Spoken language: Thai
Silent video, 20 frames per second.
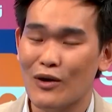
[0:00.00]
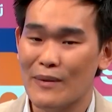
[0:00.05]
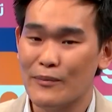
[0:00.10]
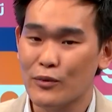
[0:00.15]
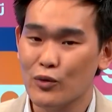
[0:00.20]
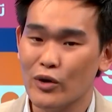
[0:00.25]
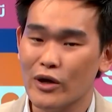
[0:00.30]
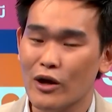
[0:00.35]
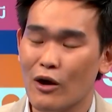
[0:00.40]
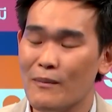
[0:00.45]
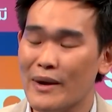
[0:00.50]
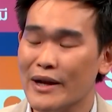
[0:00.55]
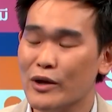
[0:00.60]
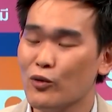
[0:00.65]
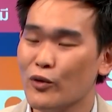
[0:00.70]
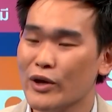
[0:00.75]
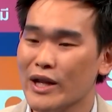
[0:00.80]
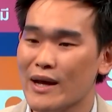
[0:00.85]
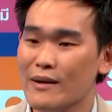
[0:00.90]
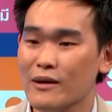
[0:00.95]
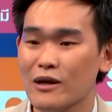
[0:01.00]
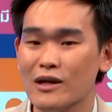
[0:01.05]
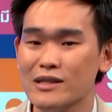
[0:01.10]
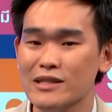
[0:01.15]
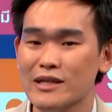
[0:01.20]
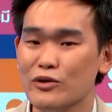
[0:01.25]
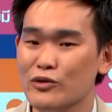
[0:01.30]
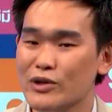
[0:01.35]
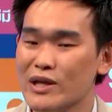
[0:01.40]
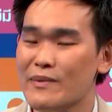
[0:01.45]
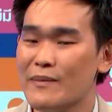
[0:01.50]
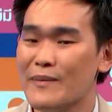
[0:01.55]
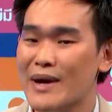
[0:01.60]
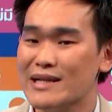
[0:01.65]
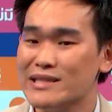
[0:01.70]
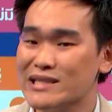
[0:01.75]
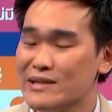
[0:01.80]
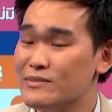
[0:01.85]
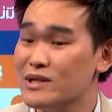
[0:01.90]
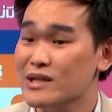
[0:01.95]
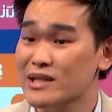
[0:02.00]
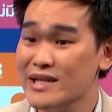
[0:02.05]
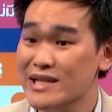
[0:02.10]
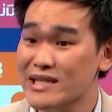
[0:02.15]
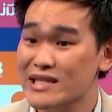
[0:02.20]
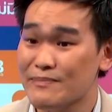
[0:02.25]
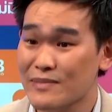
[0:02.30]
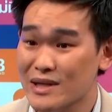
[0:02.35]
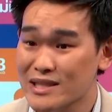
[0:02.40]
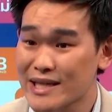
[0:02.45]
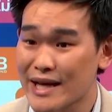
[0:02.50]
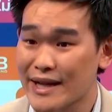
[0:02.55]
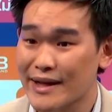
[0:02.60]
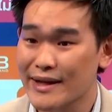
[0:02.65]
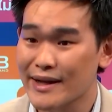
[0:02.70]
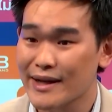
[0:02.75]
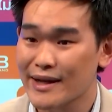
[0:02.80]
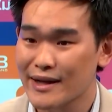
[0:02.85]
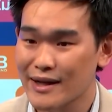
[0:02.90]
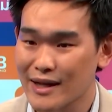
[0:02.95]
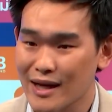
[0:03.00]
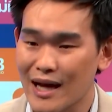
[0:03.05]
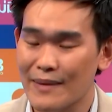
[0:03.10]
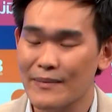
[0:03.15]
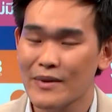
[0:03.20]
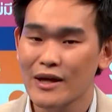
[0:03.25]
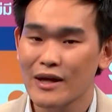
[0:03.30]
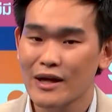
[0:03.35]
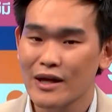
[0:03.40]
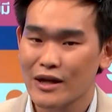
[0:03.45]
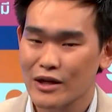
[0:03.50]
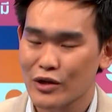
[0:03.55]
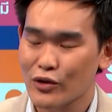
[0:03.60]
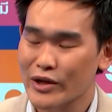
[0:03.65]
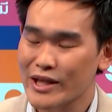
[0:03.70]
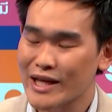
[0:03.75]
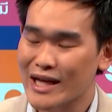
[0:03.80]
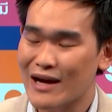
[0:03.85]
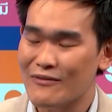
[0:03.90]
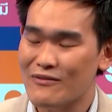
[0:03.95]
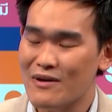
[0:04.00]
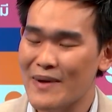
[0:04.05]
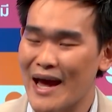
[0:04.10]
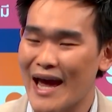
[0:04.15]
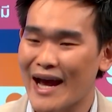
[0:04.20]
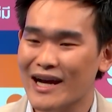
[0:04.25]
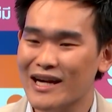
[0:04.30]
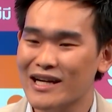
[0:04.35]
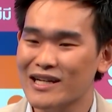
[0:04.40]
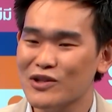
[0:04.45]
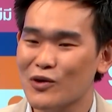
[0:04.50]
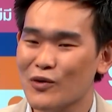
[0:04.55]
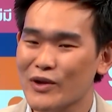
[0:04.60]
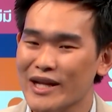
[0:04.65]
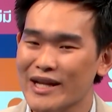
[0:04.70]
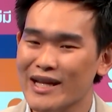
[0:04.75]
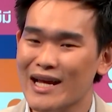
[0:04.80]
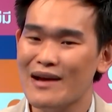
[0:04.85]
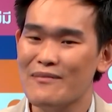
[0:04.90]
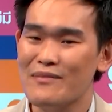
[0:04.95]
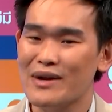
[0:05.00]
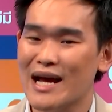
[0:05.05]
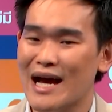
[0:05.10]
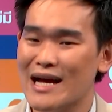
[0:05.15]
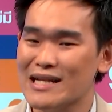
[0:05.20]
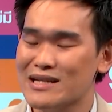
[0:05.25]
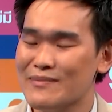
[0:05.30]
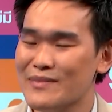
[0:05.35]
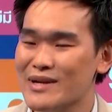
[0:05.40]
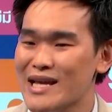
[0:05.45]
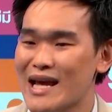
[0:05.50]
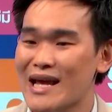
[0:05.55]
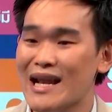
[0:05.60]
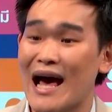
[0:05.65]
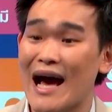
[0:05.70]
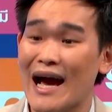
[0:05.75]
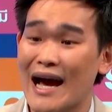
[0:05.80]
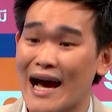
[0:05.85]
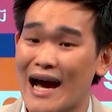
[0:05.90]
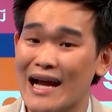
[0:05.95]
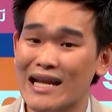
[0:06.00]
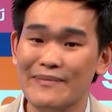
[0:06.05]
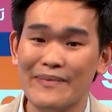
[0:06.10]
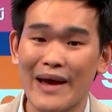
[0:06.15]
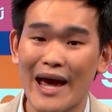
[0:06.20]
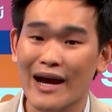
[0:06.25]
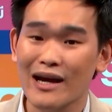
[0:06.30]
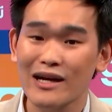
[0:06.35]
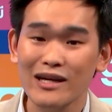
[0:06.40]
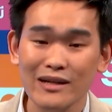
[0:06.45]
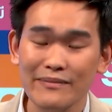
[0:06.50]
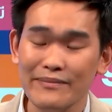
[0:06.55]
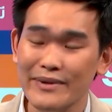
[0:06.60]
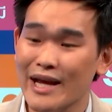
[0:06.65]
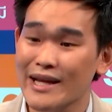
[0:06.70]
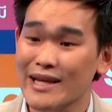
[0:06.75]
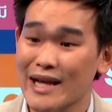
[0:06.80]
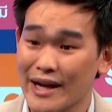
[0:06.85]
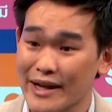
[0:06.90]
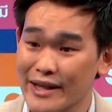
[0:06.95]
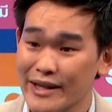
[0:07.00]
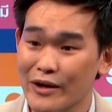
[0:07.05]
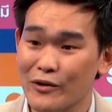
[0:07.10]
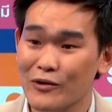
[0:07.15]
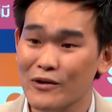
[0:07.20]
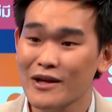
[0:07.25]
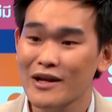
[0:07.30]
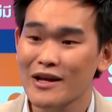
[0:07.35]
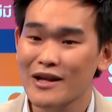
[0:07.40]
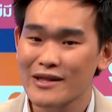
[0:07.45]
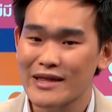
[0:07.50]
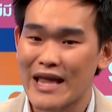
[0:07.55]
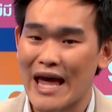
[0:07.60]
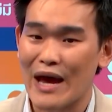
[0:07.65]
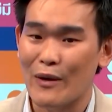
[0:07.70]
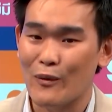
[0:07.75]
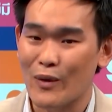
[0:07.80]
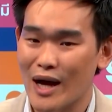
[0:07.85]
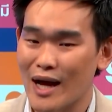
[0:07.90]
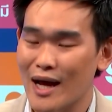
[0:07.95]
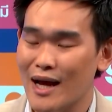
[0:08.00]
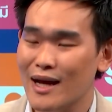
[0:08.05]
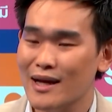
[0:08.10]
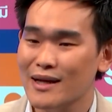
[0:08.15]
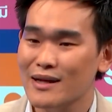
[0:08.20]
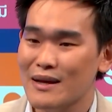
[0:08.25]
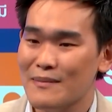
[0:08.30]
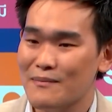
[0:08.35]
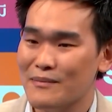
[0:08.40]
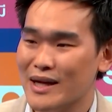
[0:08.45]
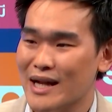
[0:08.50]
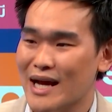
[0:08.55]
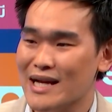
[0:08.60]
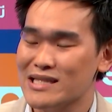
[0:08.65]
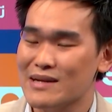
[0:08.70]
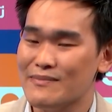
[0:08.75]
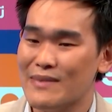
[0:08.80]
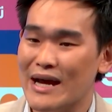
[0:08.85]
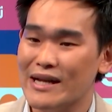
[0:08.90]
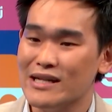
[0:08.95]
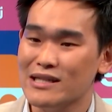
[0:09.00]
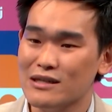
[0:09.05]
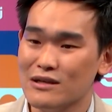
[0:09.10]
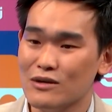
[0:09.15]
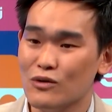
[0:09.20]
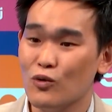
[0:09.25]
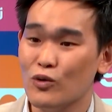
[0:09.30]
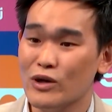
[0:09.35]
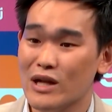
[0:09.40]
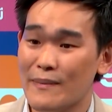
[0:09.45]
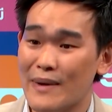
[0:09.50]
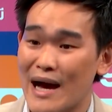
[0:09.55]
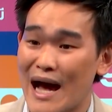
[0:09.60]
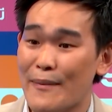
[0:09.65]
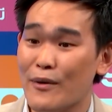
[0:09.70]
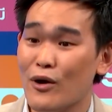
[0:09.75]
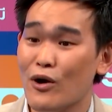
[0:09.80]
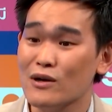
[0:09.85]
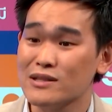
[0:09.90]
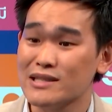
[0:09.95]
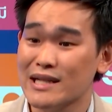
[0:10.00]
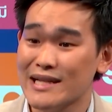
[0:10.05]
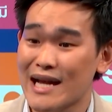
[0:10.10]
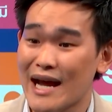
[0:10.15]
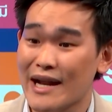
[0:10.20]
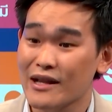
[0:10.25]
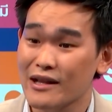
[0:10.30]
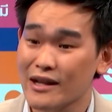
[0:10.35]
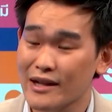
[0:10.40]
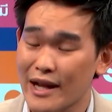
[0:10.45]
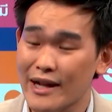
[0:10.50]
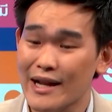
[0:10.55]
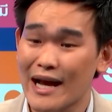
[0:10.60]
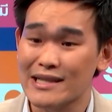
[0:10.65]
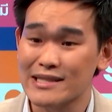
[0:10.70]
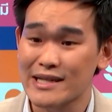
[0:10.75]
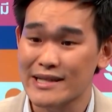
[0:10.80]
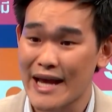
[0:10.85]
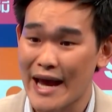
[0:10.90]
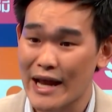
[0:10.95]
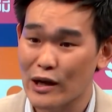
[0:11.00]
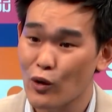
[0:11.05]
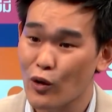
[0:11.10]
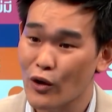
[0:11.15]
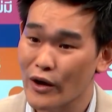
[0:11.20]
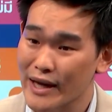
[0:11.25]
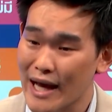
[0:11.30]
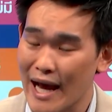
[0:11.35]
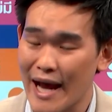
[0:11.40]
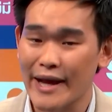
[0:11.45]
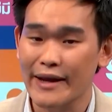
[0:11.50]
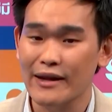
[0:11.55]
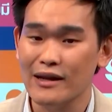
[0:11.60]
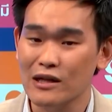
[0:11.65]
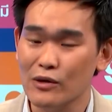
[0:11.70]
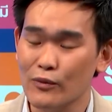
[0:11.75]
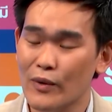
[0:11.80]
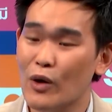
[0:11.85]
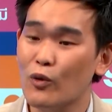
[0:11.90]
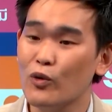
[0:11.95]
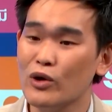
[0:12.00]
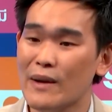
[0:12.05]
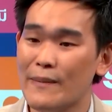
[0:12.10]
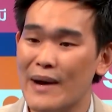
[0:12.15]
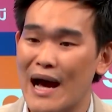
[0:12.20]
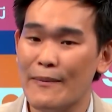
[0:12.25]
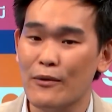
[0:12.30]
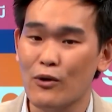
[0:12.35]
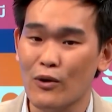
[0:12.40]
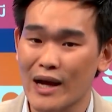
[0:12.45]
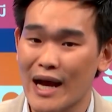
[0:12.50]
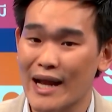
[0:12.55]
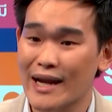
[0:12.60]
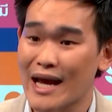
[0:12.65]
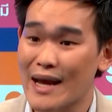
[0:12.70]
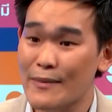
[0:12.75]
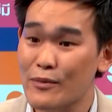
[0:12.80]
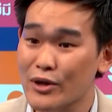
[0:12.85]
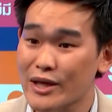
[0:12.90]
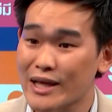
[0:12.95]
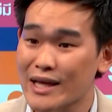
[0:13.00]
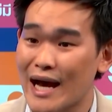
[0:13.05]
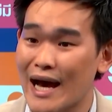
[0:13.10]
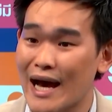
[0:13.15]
กที่เราคำนวณออกมาดูเนี่ยก็จะอยู่ที่ประมาณ 10-20%นะครับ โดยที่คำว่าแพงขึ้นตรงนี้เนี่ยมันอาจจะไม่ใช่ราคาที่แพงขึ้นเพียงอย่างเดียว แต่ว่ามันอาจจะหมายถึงคุณภาพของสัญญาณอินเทอร์เน็ตอาจจะแย่ลงก็ได้ หรือว่าคุณภาพของการให้